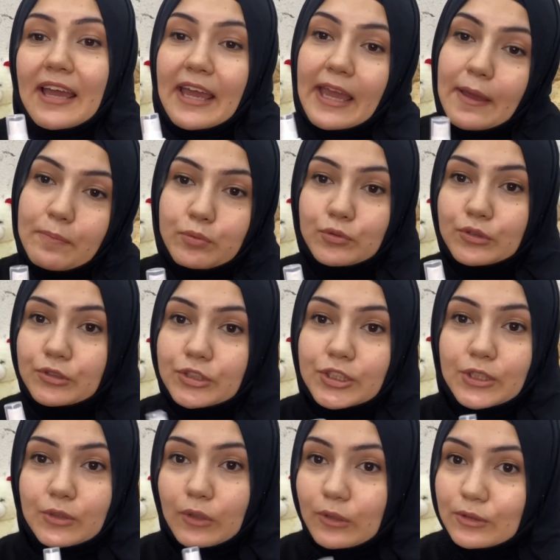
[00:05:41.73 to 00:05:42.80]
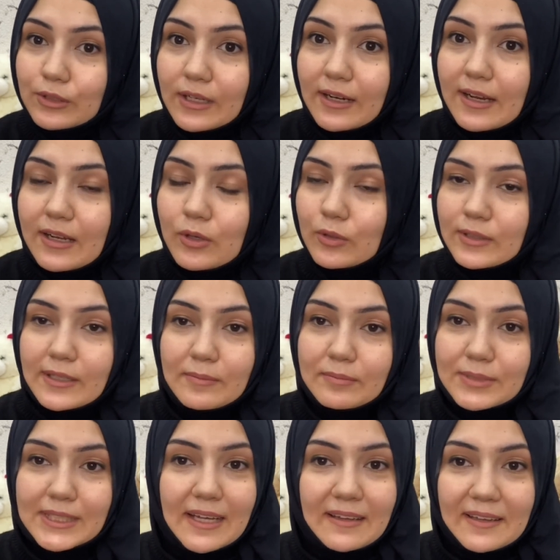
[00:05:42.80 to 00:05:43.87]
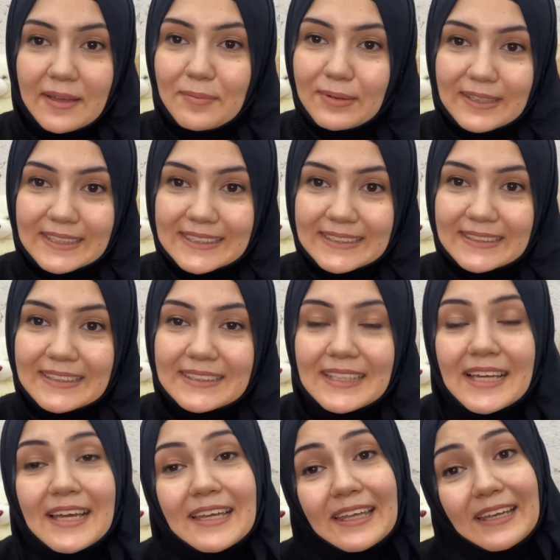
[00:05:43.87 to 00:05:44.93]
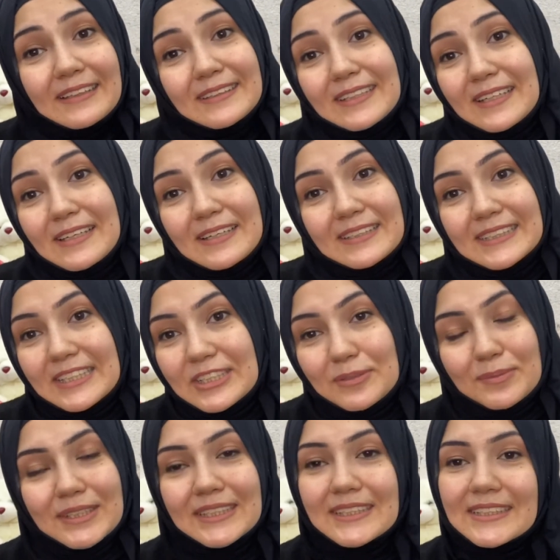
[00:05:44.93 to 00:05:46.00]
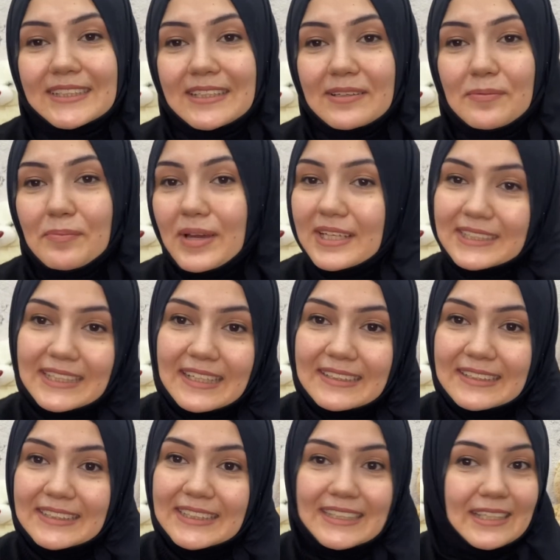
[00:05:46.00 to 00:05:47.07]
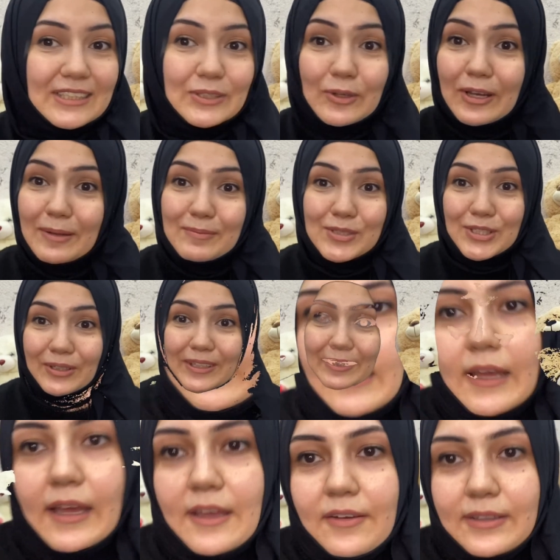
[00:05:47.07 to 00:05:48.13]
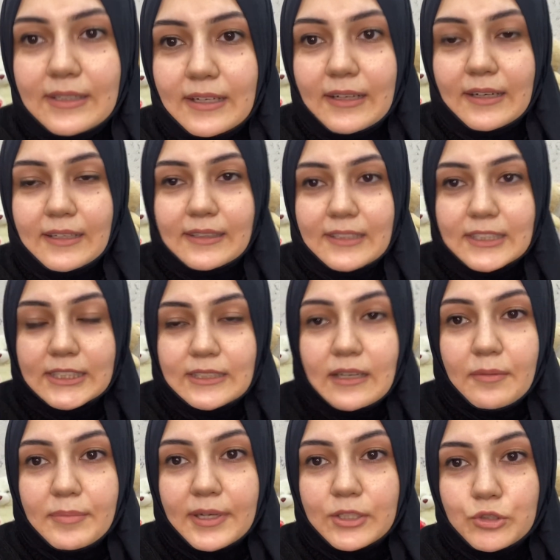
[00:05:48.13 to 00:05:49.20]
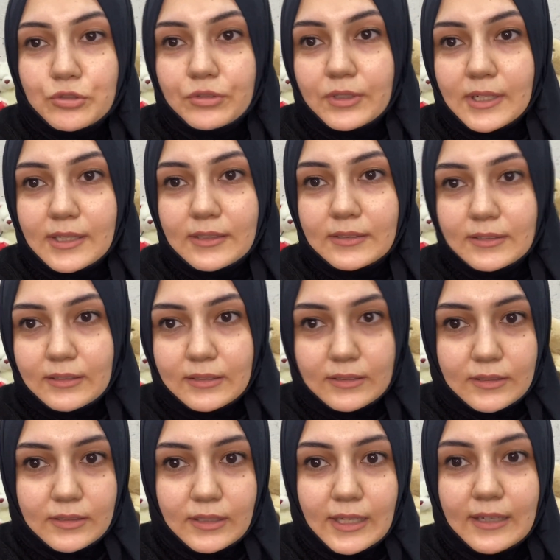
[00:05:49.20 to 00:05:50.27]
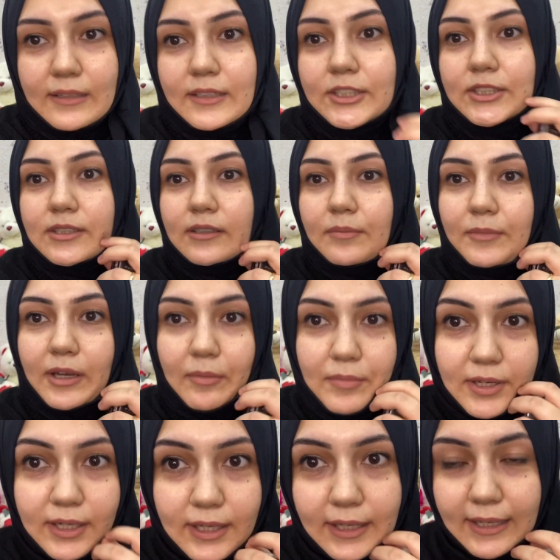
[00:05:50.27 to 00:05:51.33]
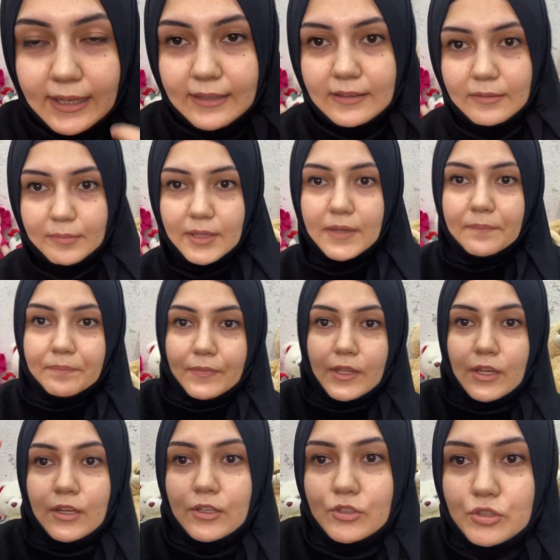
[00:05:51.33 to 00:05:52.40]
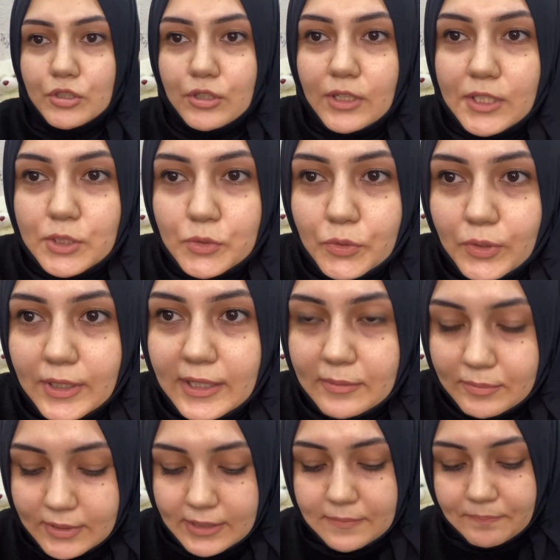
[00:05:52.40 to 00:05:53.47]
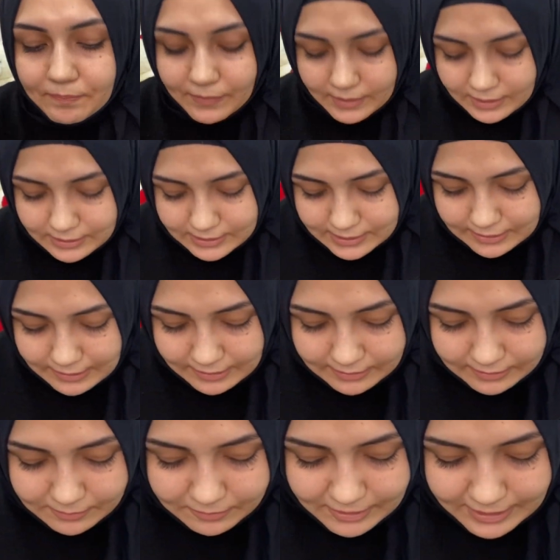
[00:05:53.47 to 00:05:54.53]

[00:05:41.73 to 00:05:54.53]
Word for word: hep bunun içine doldurarak kullanım sağlayabilirsiniz. Yine de seçim sizin. Ben sadece söylemiş olayım. Evet arkadaşlar ben şu an e, yaklaştırayım kamerayı kendime. Şöyle süngerimi ıslattım ve